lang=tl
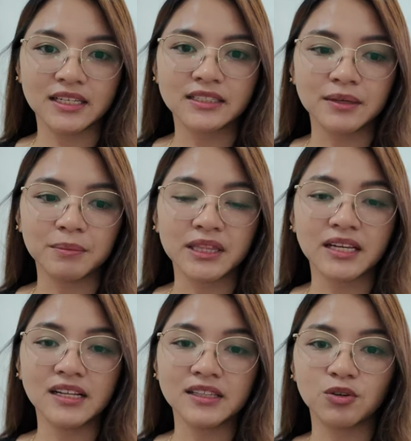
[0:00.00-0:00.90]
kasi
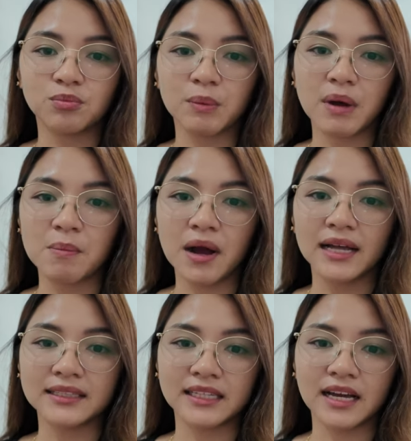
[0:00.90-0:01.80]
matagal tong
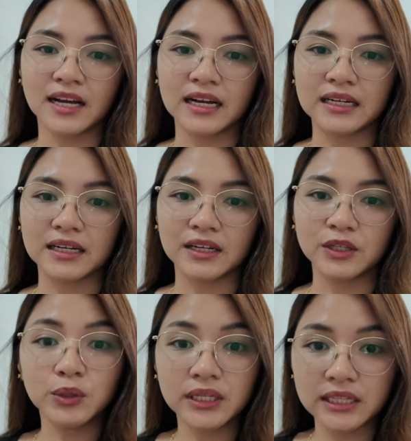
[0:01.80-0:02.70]
mababakante ang
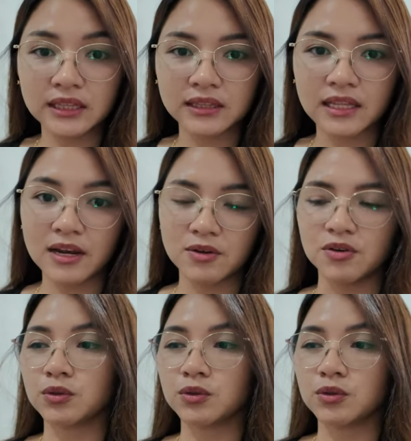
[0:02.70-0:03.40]
unit lalo.